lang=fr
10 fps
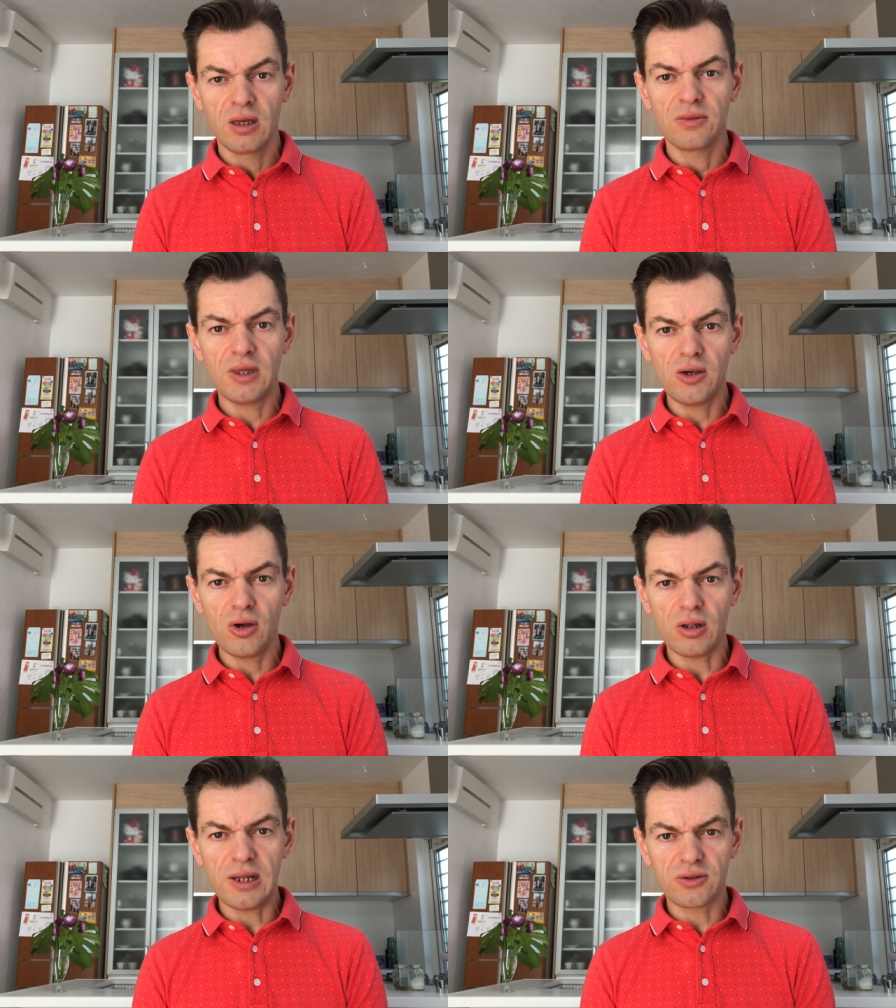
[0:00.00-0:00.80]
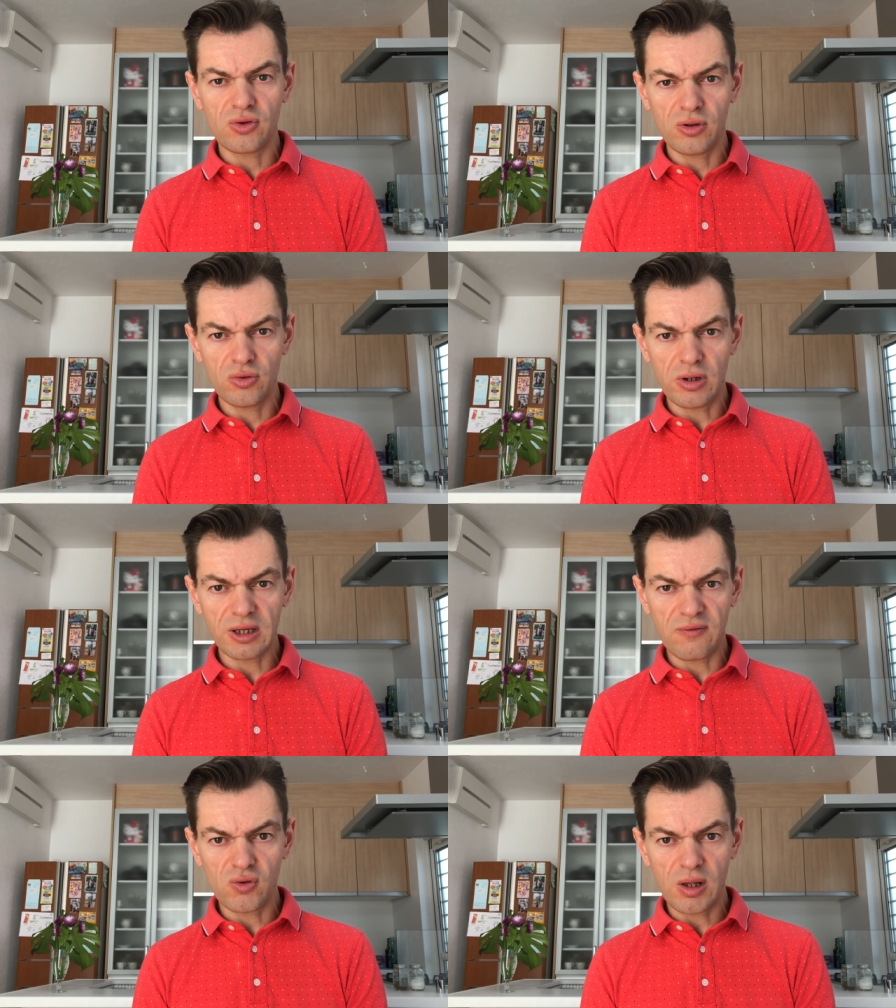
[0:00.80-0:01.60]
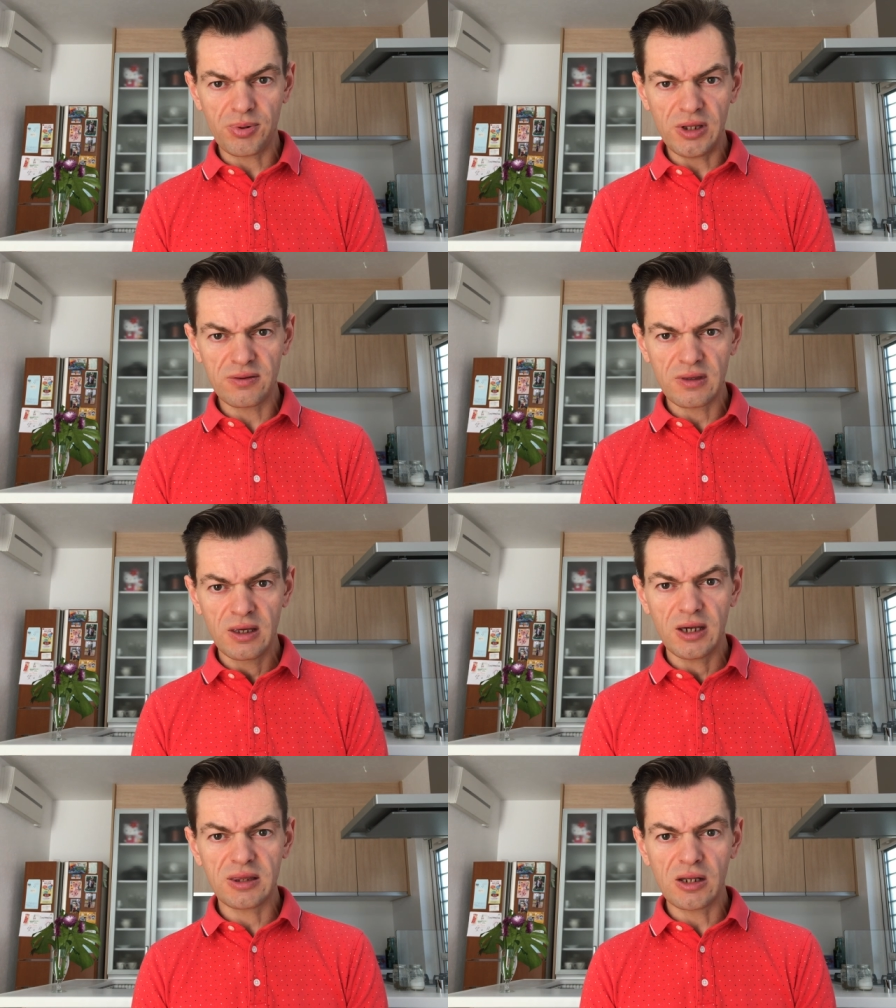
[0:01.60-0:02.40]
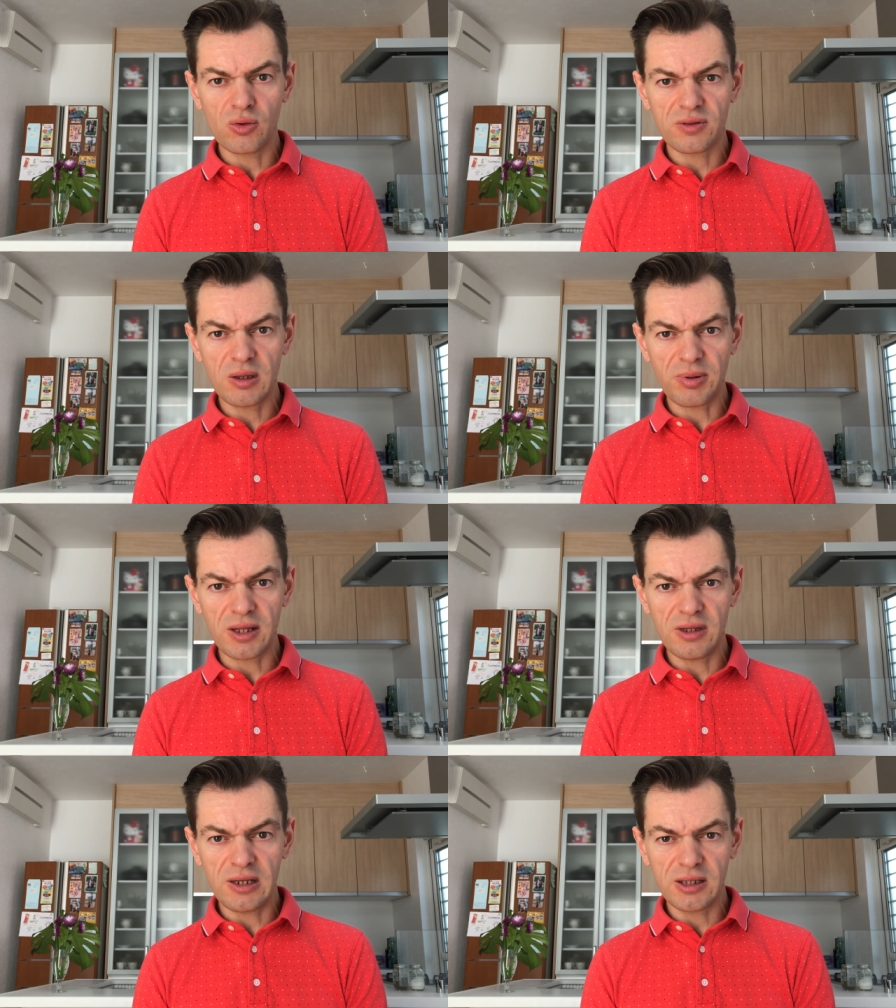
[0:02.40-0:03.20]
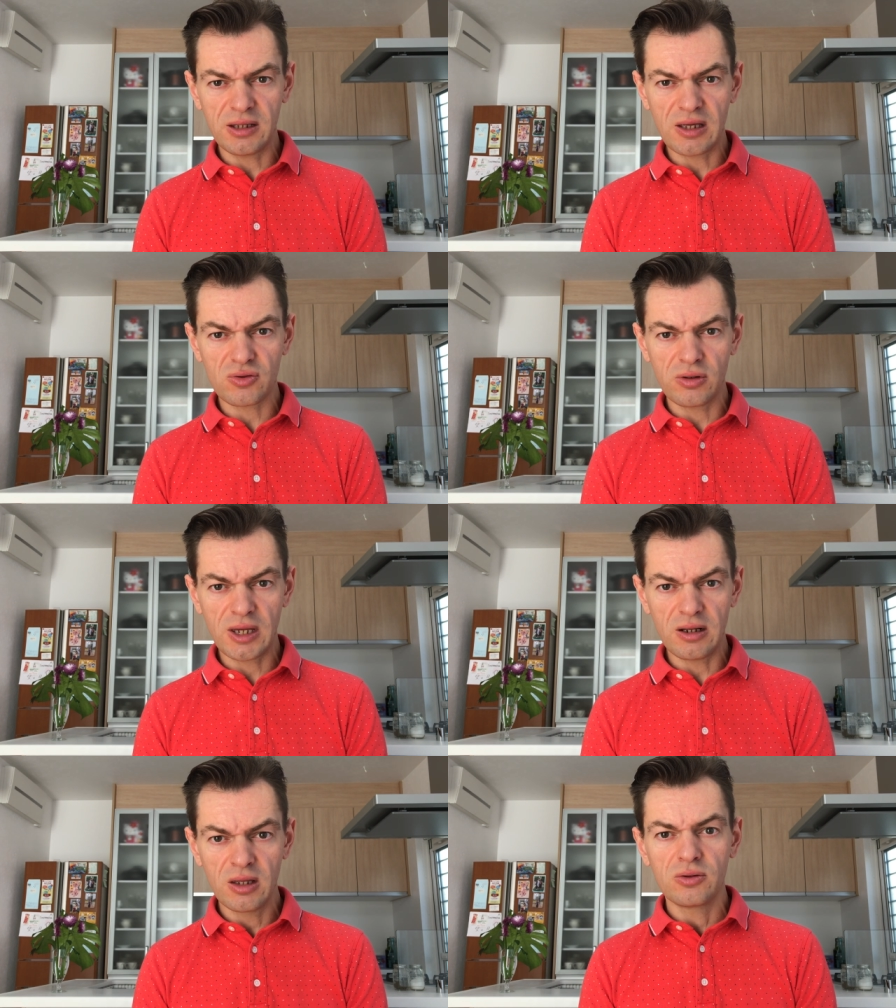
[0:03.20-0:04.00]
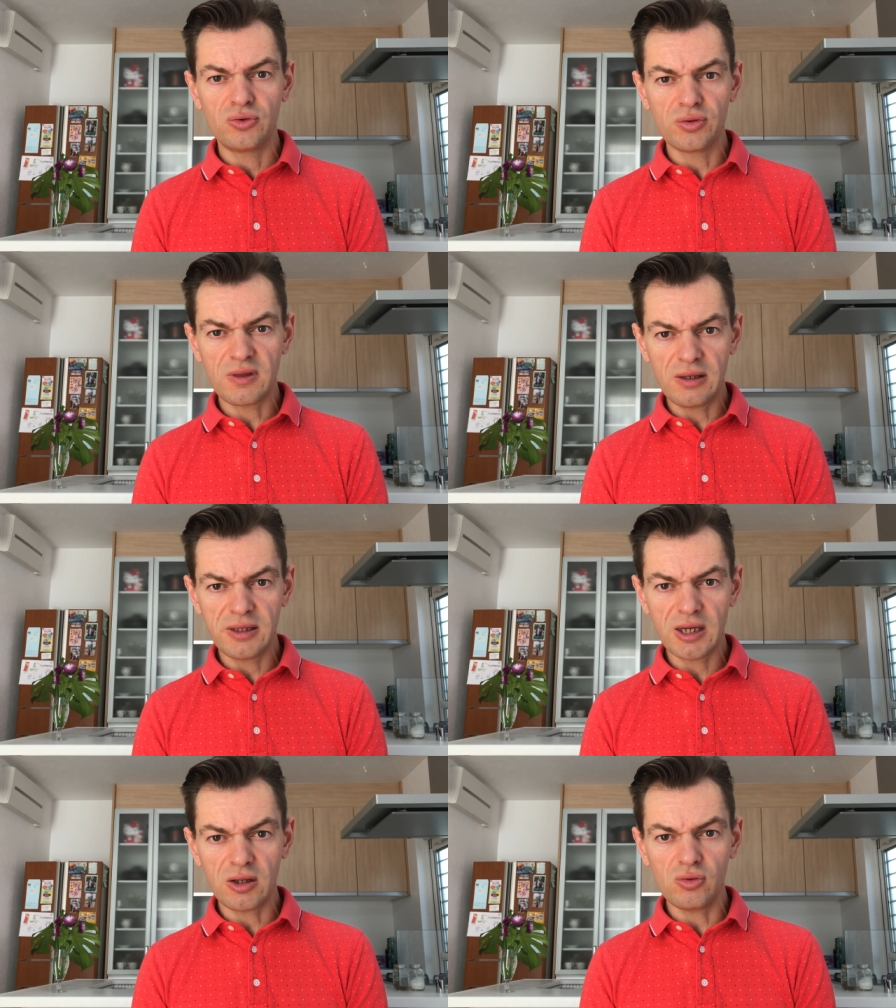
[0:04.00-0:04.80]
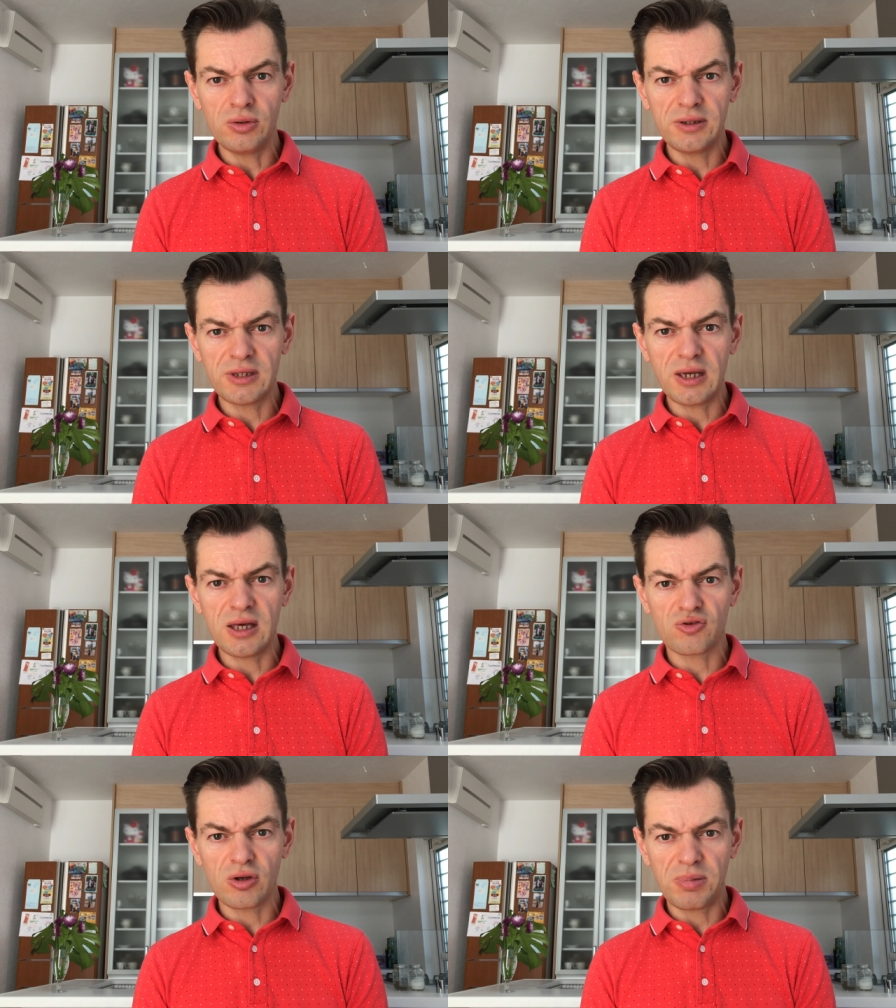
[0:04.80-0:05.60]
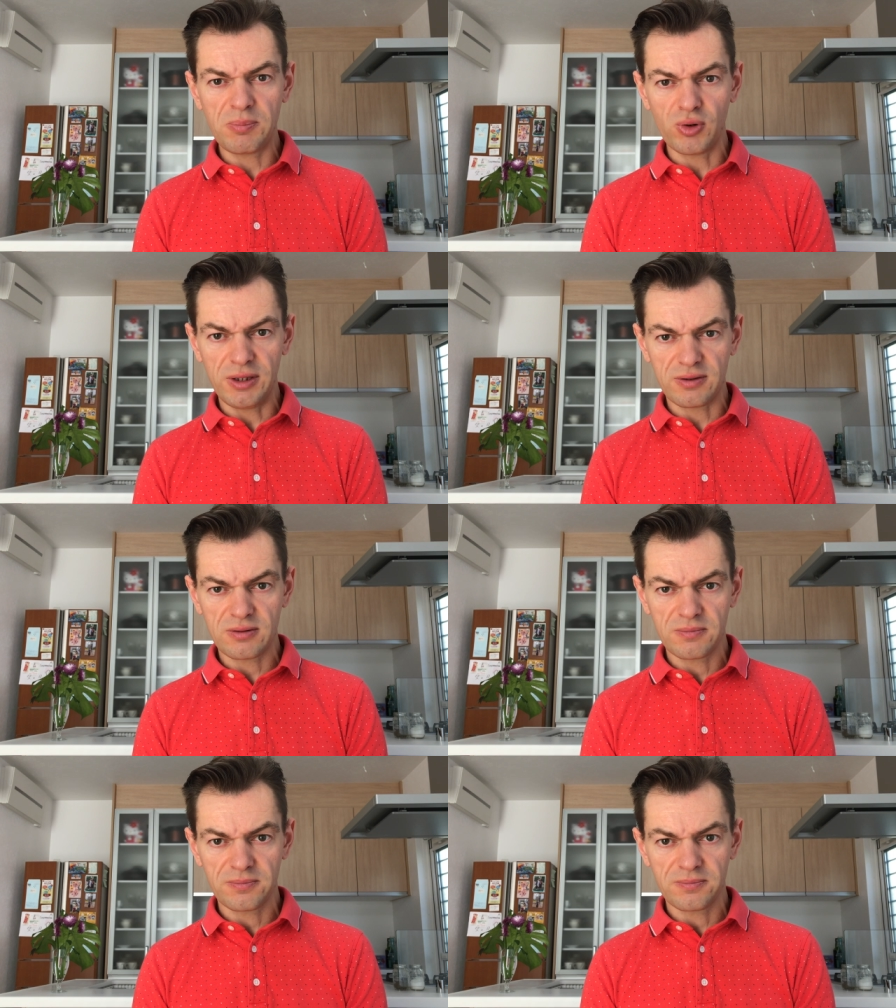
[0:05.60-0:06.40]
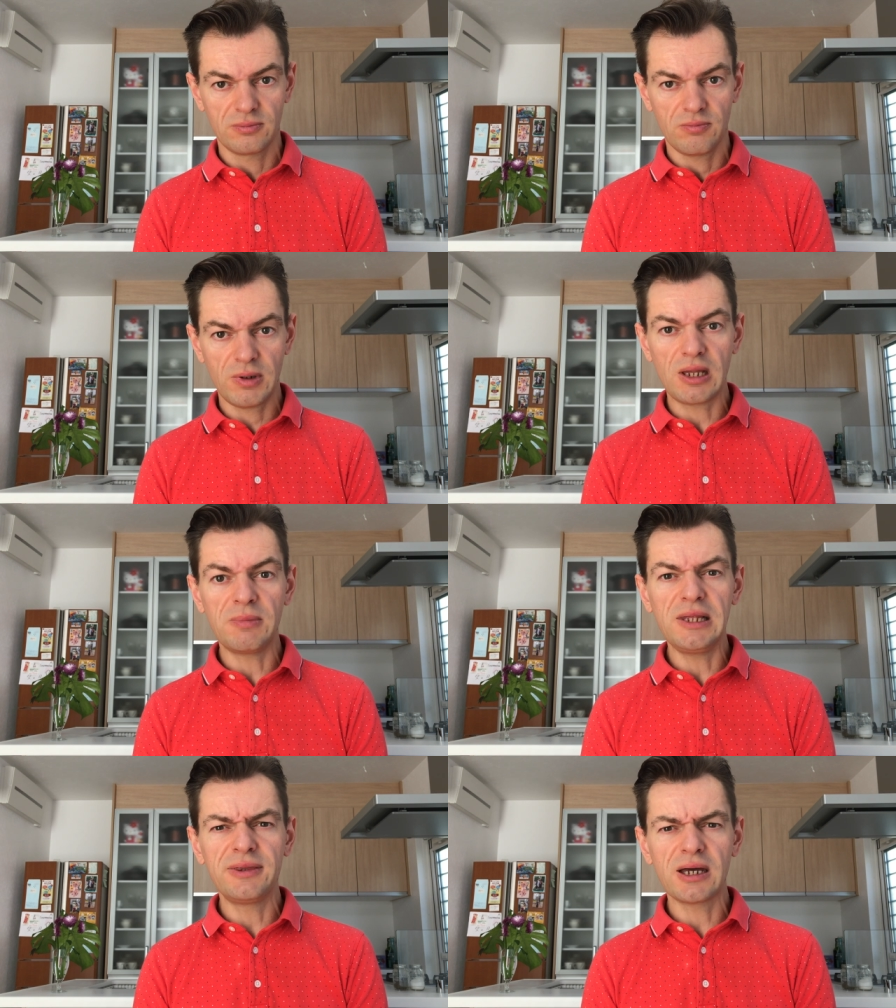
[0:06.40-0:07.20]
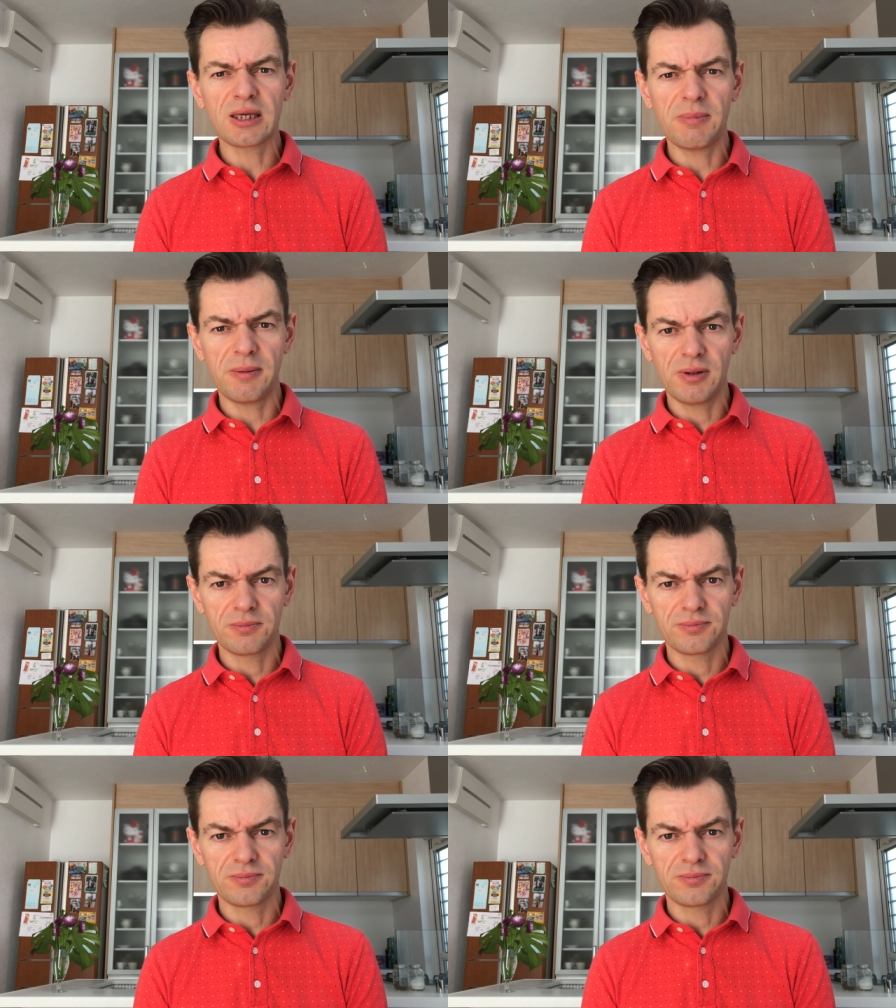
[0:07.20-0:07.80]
D'ailleurs, l'acte 1 de la grève de la police est annoncé par la déléguée nationale du syndicat Unité SGP Police, Madame Linda Kebab.